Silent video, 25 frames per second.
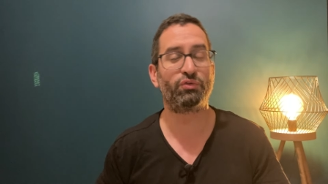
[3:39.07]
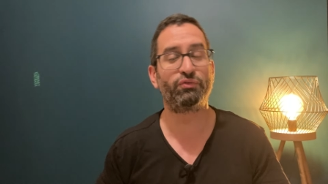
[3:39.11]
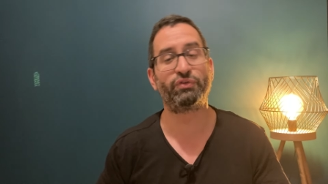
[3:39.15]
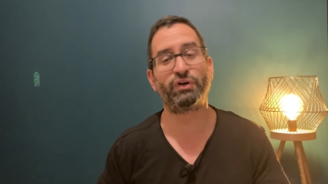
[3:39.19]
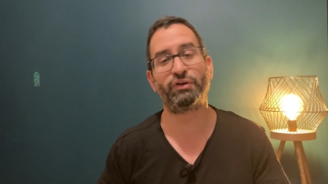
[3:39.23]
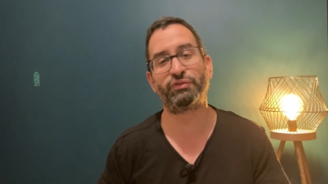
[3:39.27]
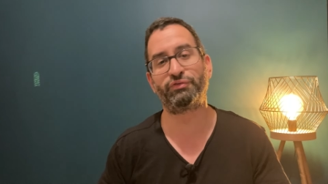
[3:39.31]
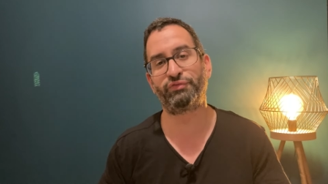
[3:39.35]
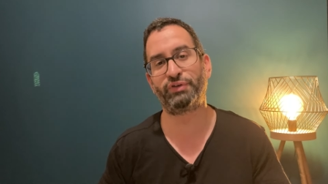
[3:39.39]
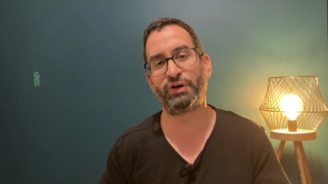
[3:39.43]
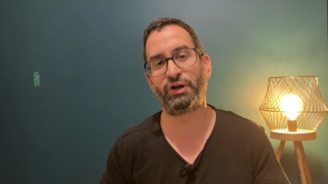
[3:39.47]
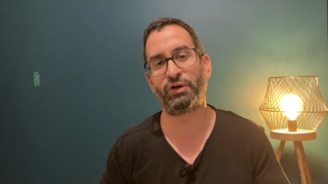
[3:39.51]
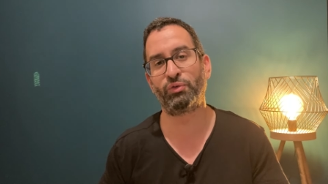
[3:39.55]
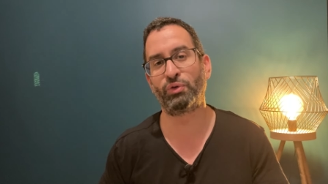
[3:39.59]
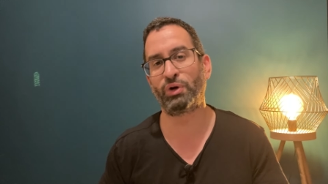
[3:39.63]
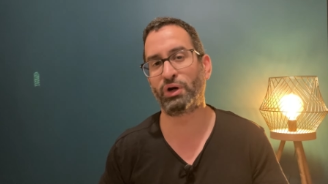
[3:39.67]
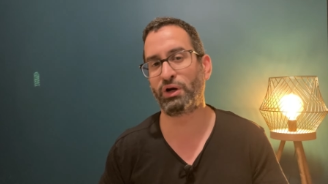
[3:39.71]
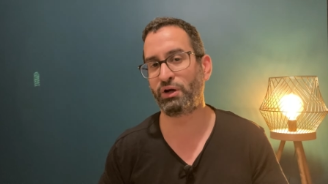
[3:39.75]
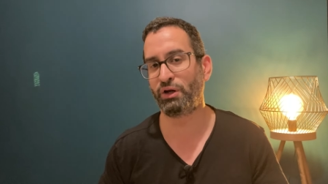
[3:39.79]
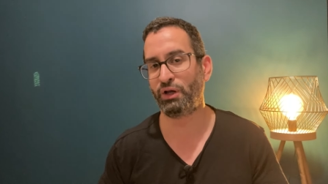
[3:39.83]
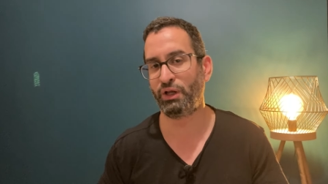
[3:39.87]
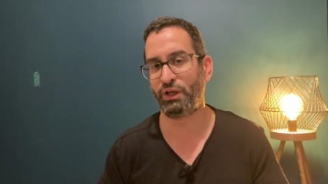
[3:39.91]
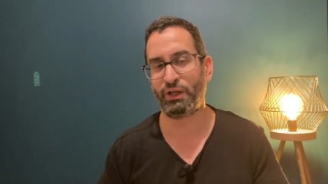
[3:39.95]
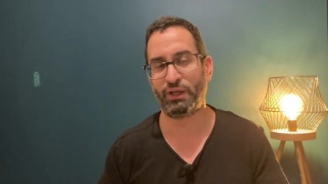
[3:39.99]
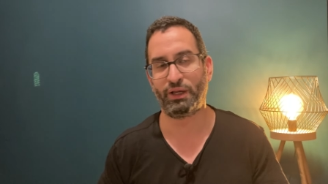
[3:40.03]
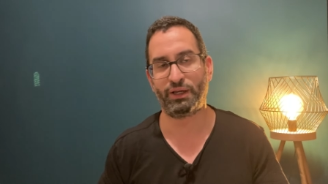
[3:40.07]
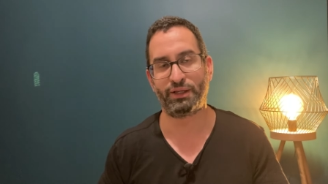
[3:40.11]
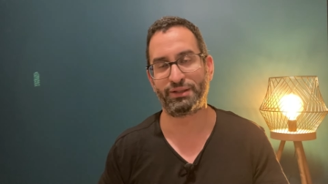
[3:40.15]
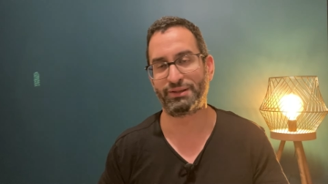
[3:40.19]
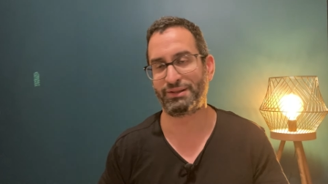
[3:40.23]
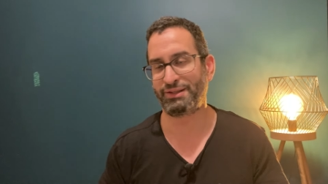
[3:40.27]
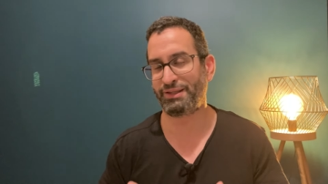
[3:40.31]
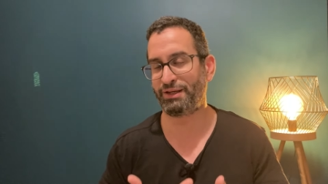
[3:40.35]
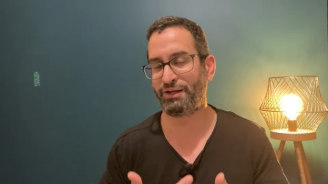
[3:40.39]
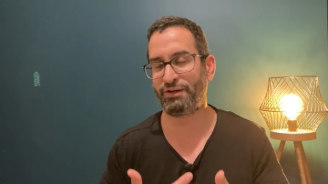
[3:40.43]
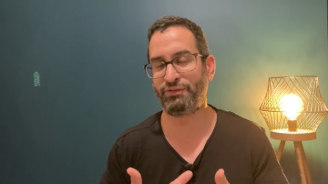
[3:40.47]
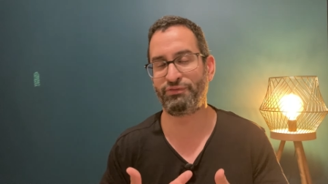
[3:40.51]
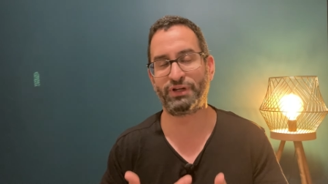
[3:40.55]
Va falloir
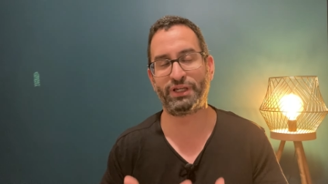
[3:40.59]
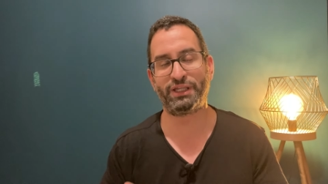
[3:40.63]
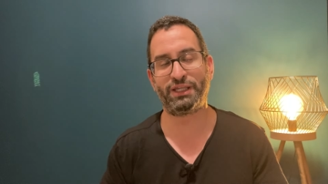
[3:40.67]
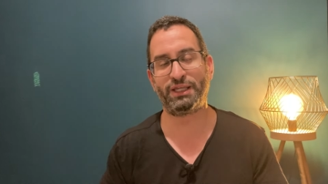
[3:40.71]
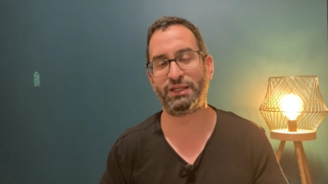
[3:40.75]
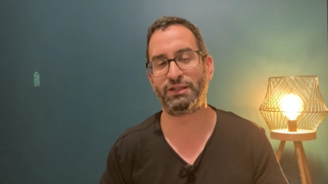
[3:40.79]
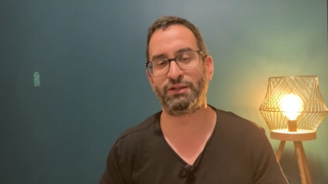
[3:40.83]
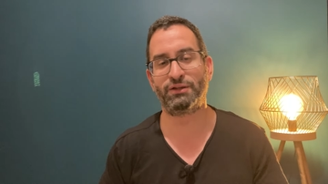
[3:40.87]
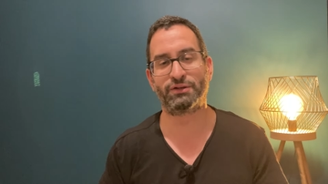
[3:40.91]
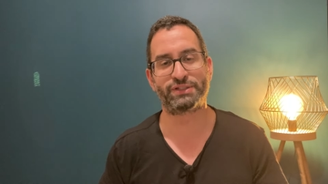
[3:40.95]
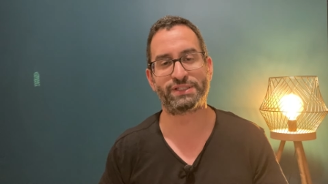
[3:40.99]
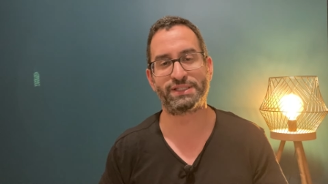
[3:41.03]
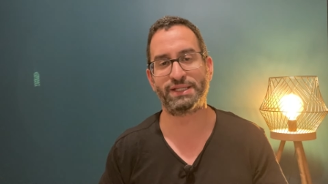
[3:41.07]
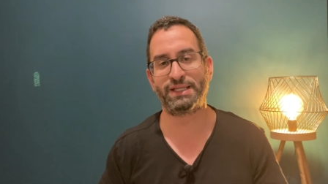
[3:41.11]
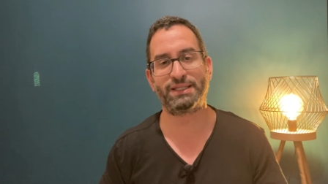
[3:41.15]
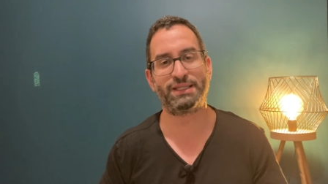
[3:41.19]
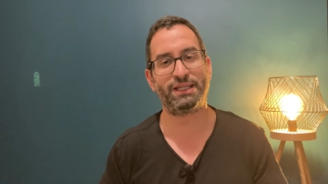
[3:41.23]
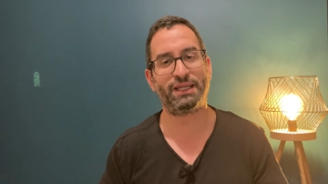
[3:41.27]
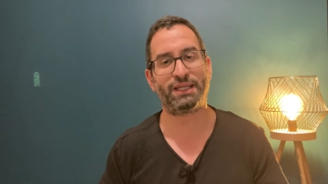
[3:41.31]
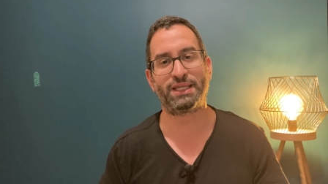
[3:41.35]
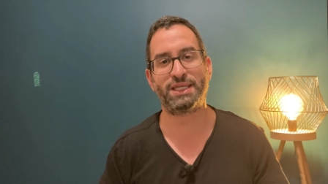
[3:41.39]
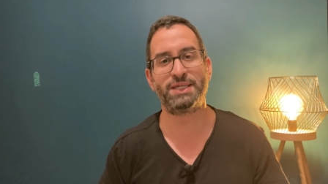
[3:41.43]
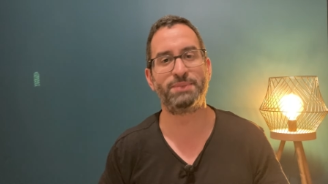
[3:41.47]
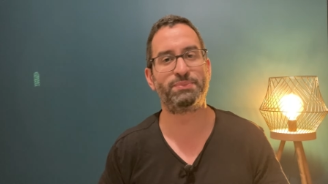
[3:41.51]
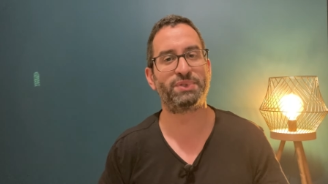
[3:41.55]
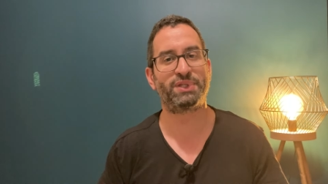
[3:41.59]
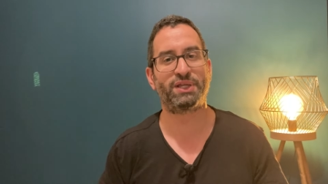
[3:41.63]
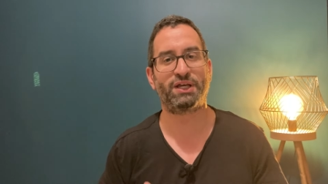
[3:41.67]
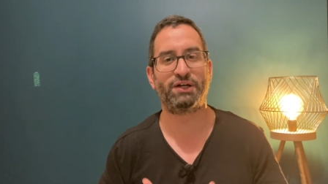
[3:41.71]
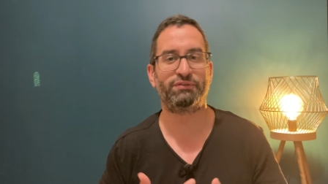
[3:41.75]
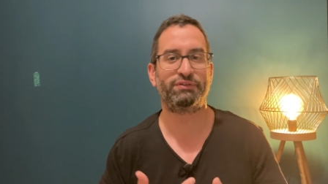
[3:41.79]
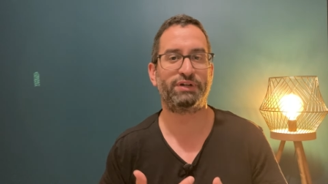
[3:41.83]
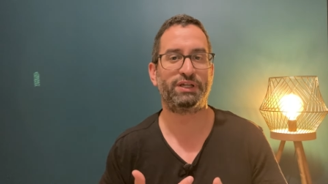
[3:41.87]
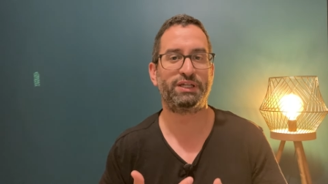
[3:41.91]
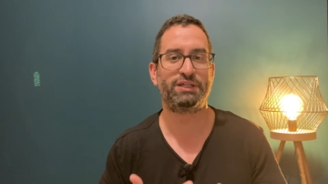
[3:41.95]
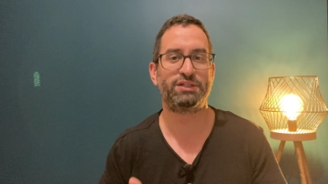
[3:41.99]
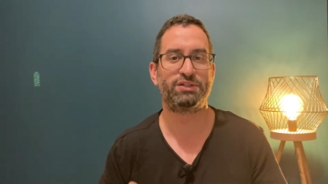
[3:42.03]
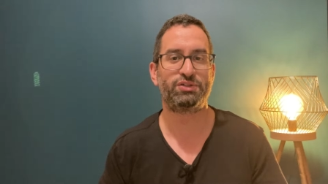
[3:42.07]
travailler dans cette équipe,
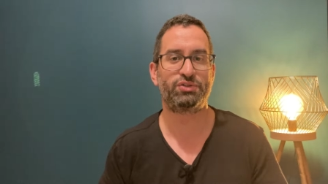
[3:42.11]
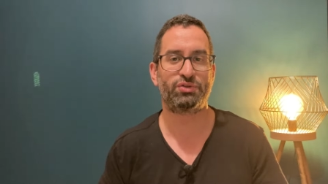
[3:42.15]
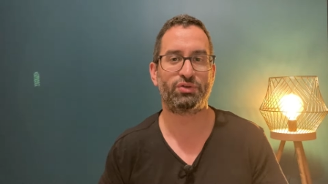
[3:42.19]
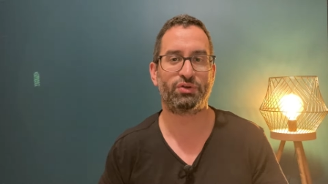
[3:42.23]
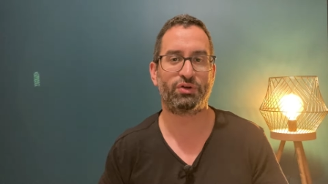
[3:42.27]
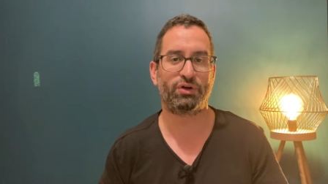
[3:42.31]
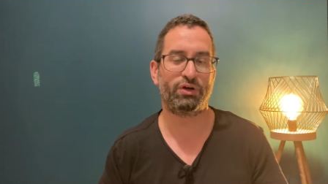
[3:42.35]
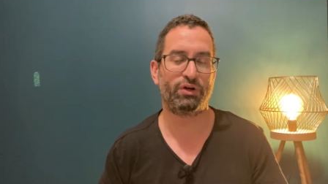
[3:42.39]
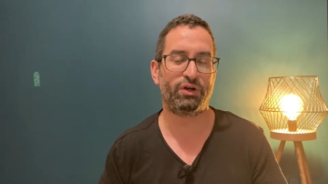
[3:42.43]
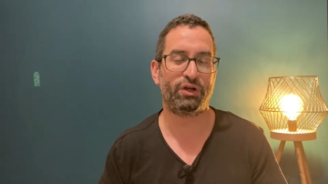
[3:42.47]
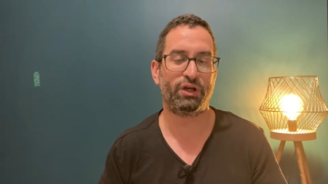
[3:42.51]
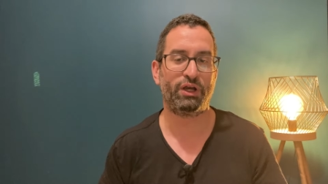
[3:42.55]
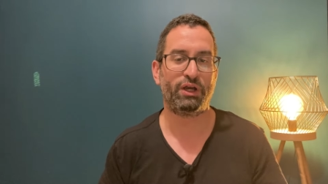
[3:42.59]
travailler sur euh,